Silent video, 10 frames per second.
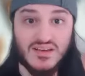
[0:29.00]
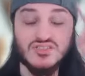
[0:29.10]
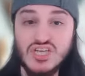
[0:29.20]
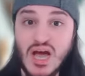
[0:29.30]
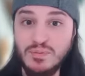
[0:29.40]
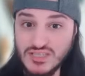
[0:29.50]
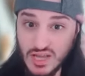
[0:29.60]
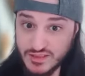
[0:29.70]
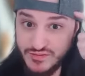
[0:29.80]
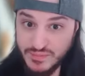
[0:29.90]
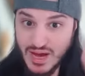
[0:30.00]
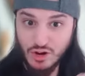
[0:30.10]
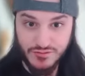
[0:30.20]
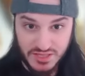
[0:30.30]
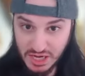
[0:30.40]
شاب خطرت في باله
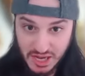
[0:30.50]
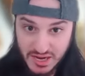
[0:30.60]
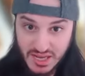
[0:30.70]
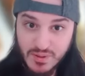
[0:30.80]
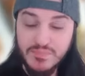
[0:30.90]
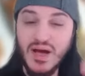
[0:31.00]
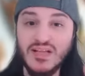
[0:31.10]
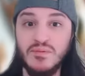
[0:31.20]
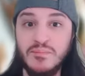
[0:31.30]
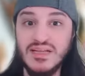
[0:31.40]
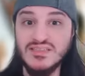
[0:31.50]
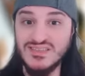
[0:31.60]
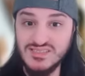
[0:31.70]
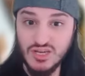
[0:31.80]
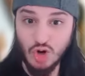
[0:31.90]
فكرة غريبة بعد ما مات
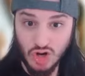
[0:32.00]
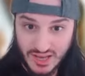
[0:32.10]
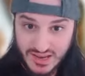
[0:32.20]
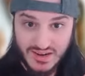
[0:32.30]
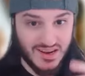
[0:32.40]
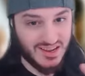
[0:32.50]
خنزيره الغيني اللي